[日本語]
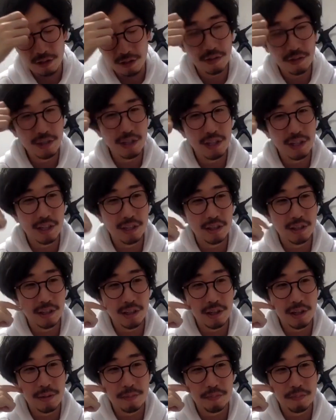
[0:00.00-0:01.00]
ごい苦手
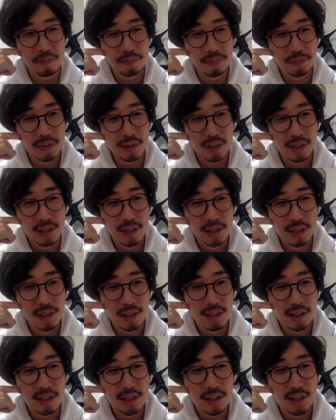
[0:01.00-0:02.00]
で、
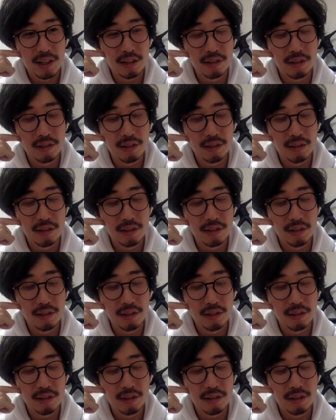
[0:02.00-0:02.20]
はい、